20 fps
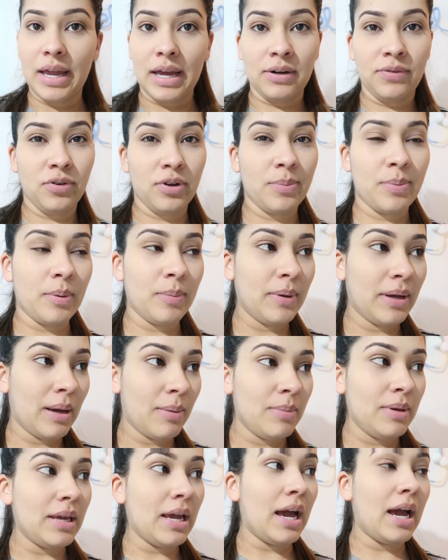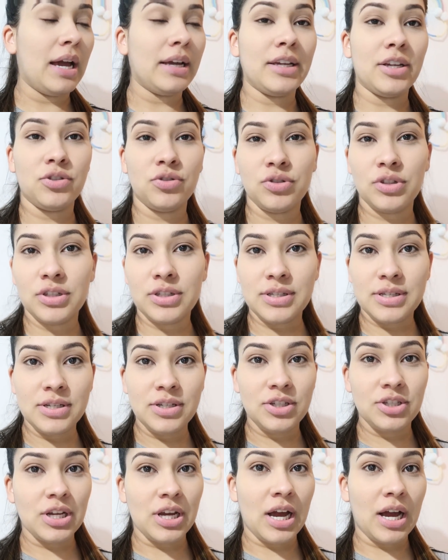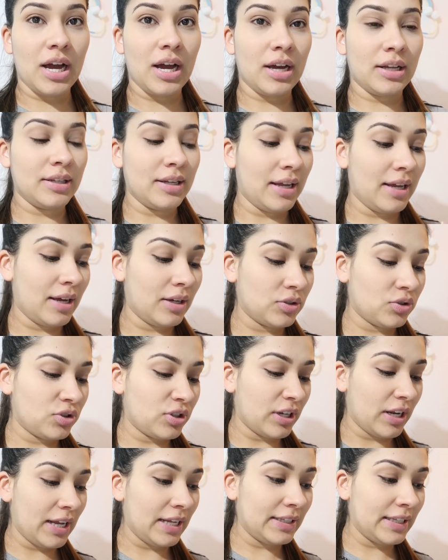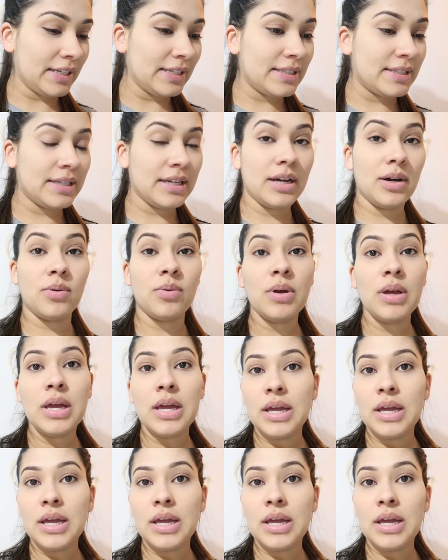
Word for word: Ela falou pra mim caminhar, que ajuda a desinchar, né? Ajuda na retenção.